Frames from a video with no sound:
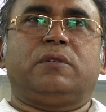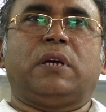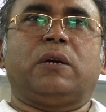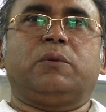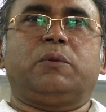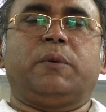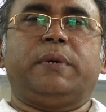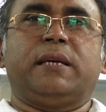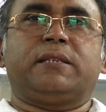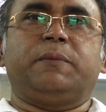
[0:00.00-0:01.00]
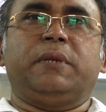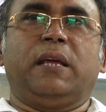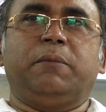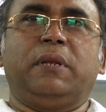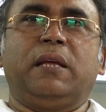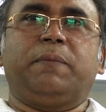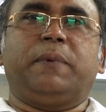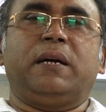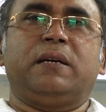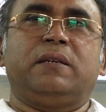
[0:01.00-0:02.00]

স্বাগত ইয়াসমিন এমিলিয়াপা